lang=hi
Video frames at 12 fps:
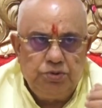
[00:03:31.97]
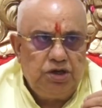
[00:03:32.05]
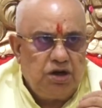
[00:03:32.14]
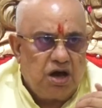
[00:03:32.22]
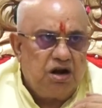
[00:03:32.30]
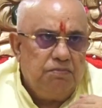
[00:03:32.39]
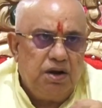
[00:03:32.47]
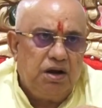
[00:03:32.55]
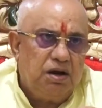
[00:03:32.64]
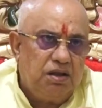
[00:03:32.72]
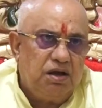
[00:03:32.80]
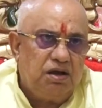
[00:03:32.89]
भी कारण मेरे
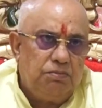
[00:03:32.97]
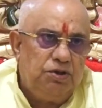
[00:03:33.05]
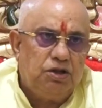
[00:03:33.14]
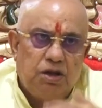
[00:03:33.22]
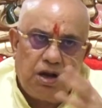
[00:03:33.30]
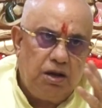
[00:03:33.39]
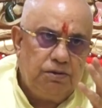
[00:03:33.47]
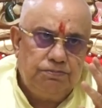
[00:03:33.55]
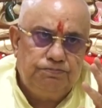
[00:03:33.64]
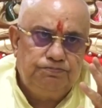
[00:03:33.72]
हृदय के भीतर है